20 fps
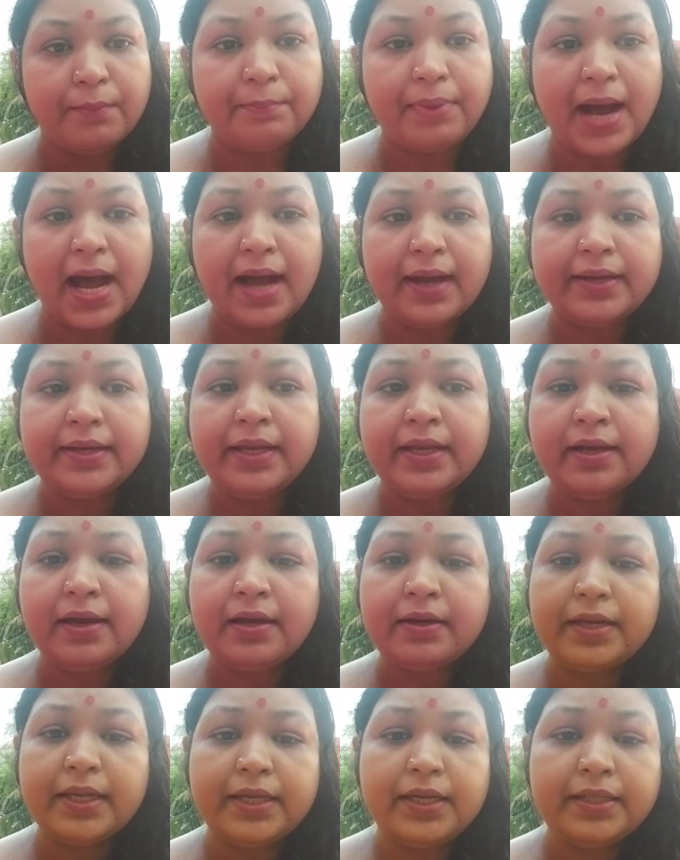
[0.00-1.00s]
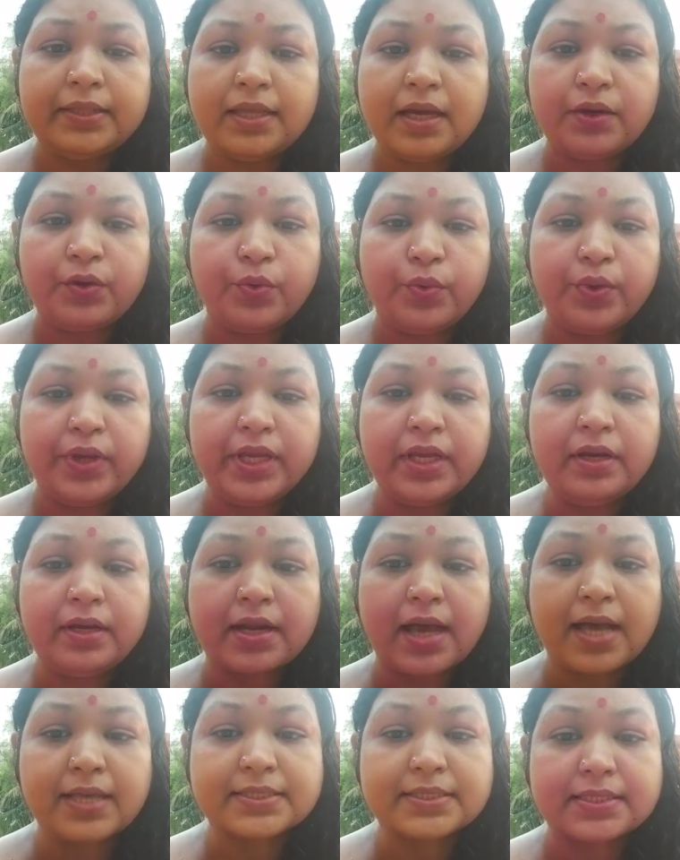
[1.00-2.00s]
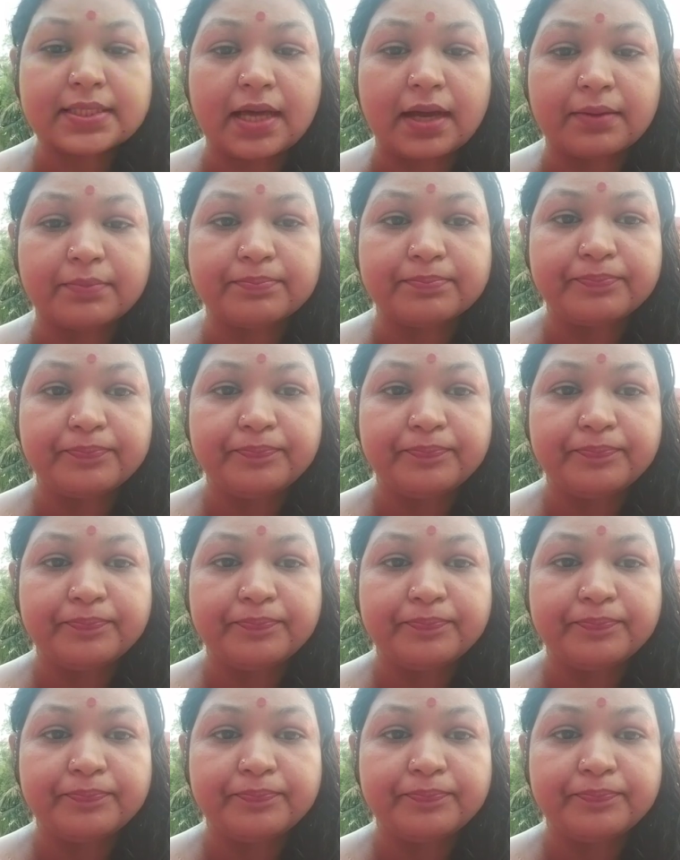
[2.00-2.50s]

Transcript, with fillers: भागने का नहीं था कोई रास्ता